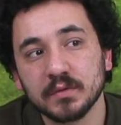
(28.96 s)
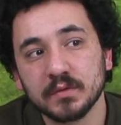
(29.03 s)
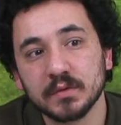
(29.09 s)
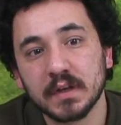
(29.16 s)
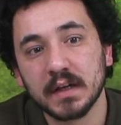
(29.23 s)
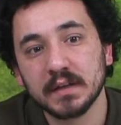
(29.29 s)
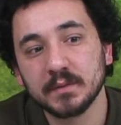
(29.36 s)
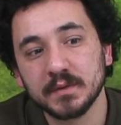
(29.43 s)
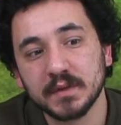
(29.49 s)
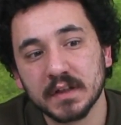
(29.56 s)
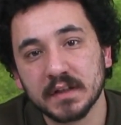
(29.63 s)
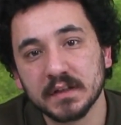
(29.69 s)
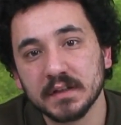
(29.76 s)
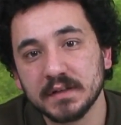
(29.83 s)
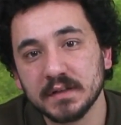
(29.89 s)
yani
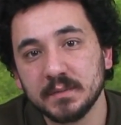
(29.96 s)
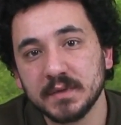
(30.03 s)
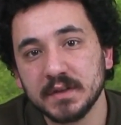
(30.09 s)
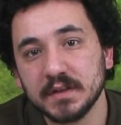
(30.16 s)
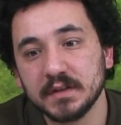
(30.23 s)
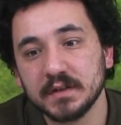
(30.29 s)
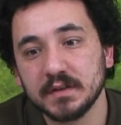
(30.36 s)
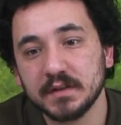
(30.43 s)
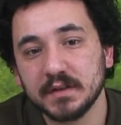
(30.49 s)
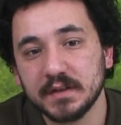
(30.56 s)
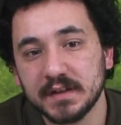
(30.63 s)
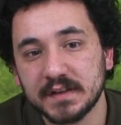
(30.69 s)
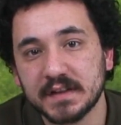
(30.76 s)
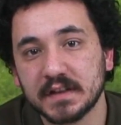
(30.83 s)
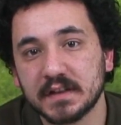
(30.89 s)
yakaladığı bir
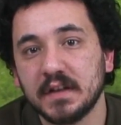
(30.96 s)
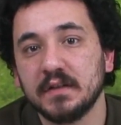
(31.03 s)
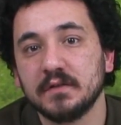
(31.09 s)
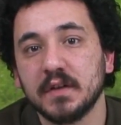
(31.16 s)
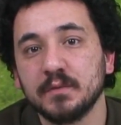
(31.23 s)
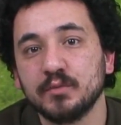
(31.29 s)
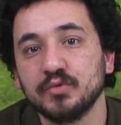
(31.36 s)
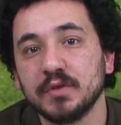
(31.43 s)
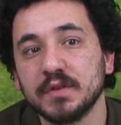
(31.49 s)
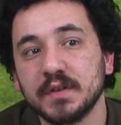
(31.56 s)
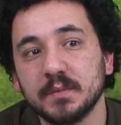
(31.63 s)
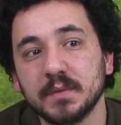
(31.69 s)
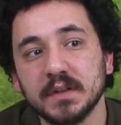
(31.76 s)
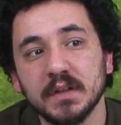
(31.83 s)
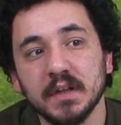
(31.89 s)
istikrar var. Bunda
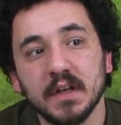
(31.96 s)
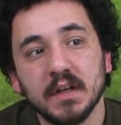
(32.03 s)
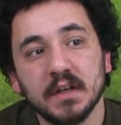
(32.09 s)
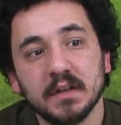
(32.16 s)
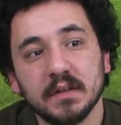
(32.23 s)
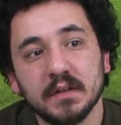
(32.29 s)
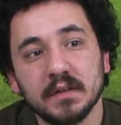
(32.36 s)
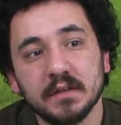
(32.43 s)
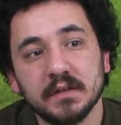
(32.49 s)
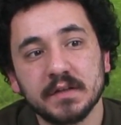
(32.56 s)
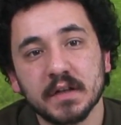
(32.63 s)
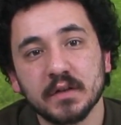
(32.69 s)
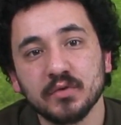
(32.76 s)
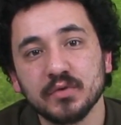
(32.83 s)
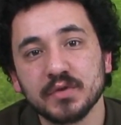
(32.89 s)
tabii e,
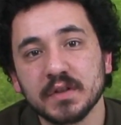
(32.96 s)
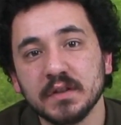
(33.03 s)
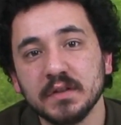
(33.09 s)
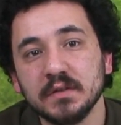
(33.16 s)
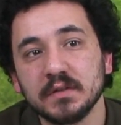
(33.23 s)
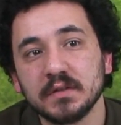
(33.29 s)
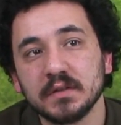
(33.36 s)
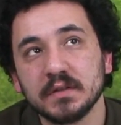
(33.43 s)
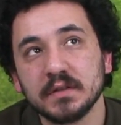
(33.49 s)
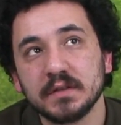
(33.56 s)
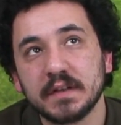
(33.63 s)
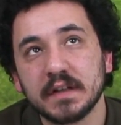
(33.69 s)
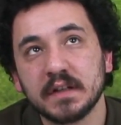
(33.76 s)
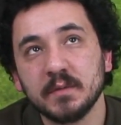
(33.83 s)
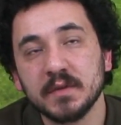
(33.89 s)
Şenol Hoca'nın
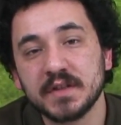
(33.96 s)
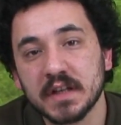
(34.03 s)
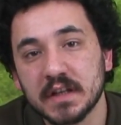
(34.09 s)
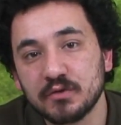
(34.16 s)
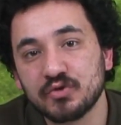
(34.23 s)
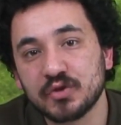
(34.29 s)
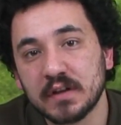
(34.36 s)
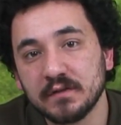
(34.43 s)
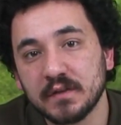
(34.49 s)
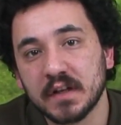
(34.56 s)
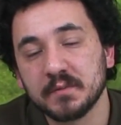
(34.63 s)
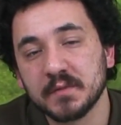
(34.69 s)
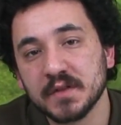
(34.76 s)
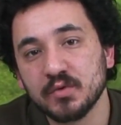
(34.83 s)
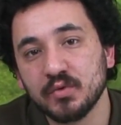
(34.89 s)
e, takıma çeki düzen
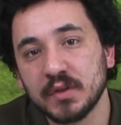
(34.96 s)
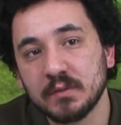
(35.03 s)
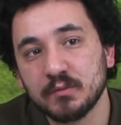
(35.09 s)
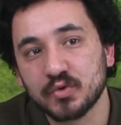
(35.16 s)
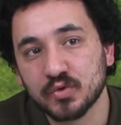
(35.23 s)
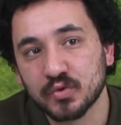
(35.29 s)
vermesi önemli.